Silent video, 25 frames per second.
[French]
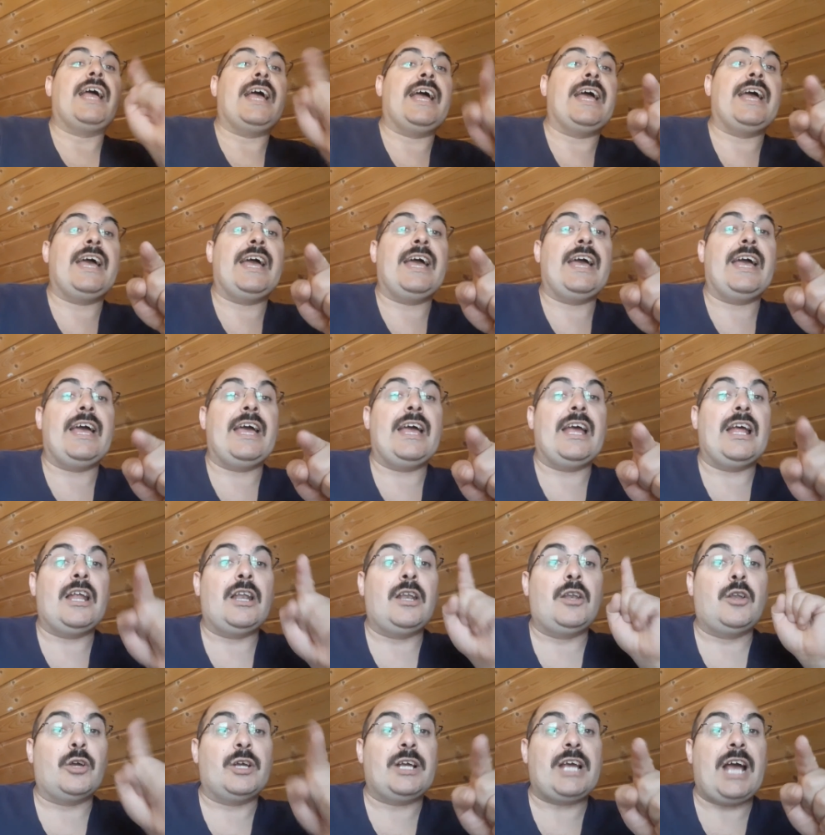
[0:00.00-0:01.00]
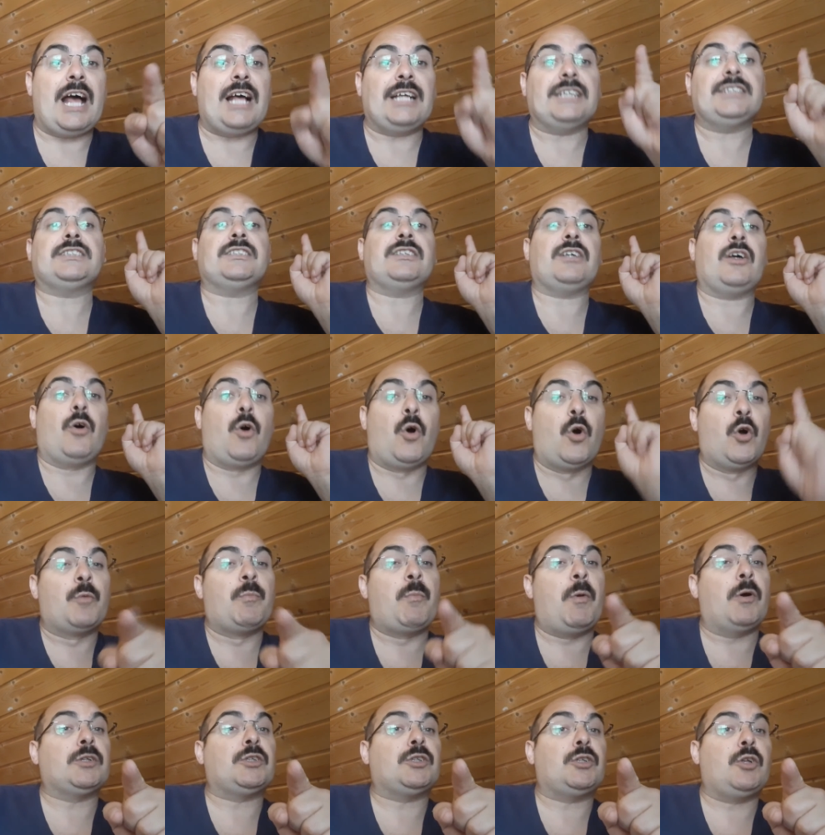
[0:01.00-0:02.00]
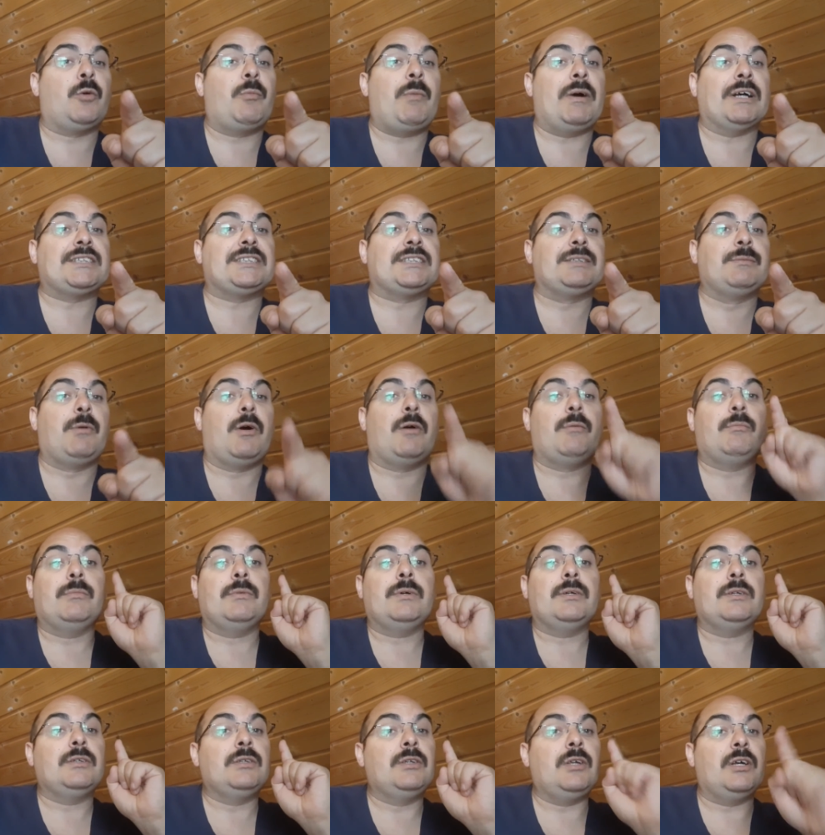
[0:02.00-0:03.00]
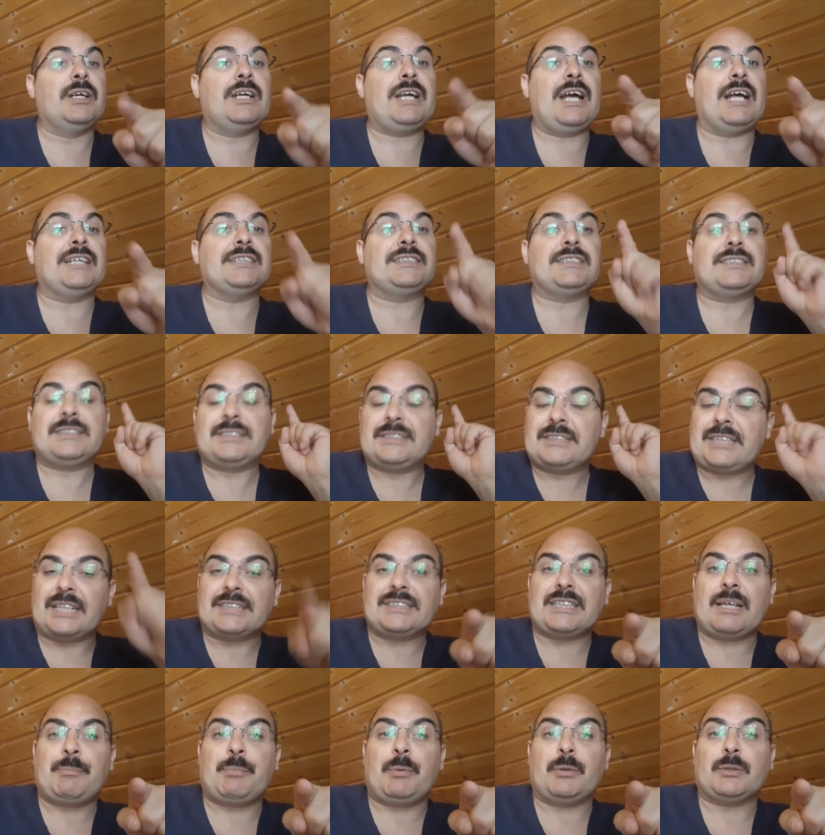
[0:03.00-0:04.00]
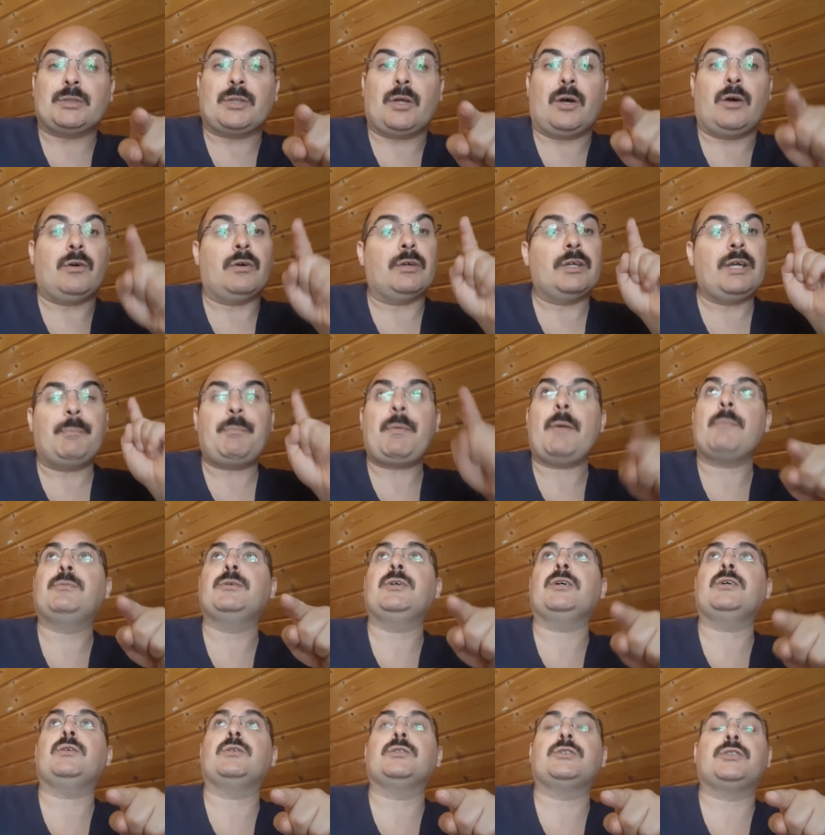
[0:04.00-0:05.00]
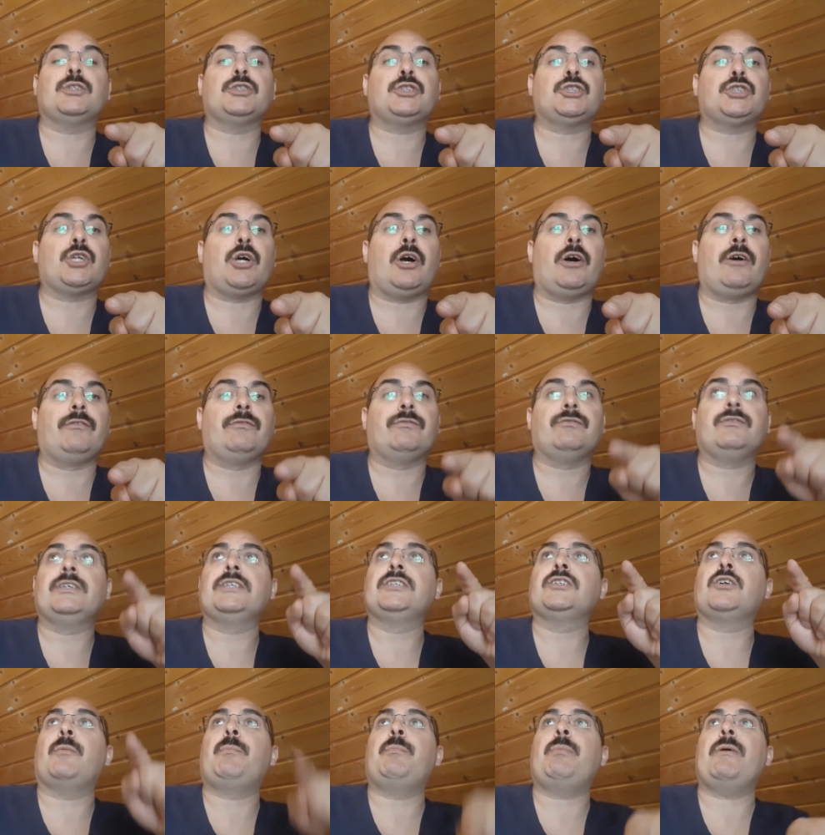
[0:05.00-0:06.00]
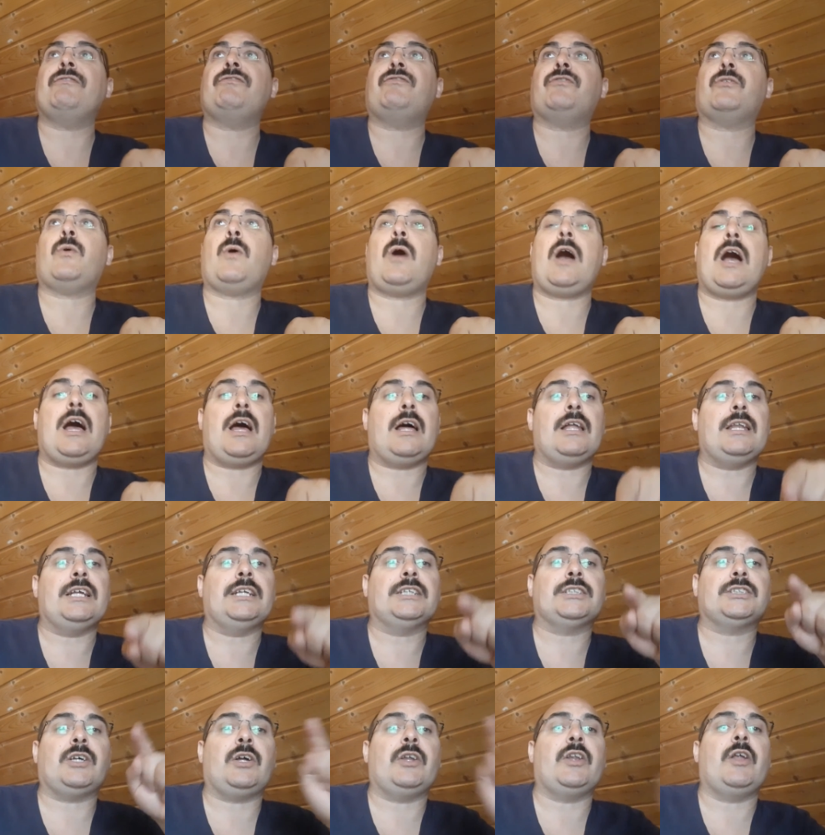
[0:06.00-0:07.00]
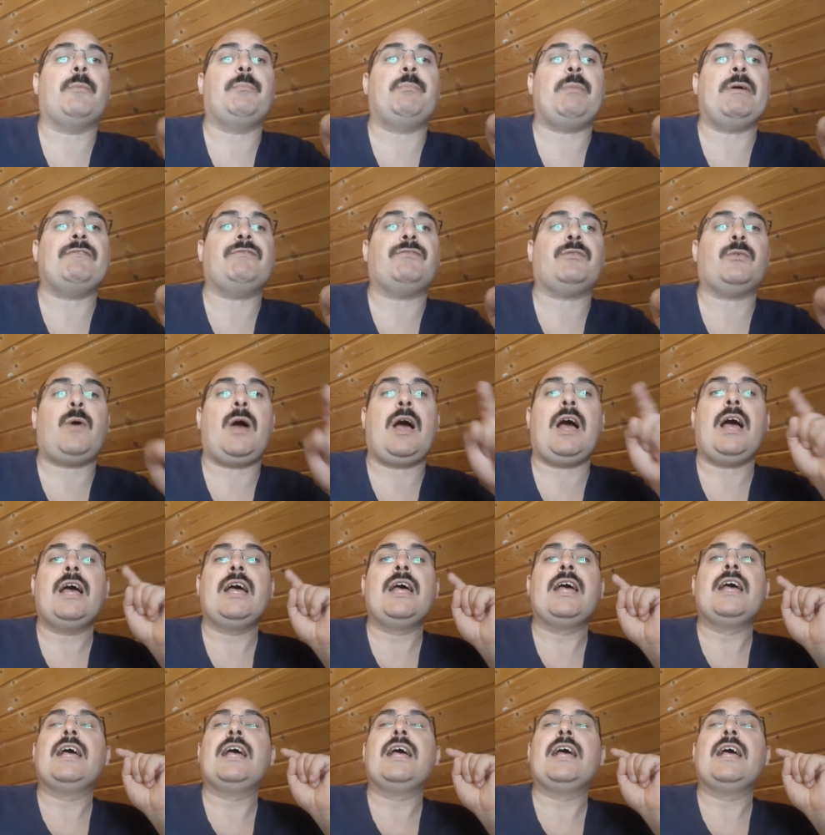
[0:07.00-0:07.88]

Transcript: Et le gaz augmente le maximum. Le gaz, très important. Il n'y a pas besoin qu'on se chauffe. Ils n'ont pas froid. Les gens n'ont pas froid.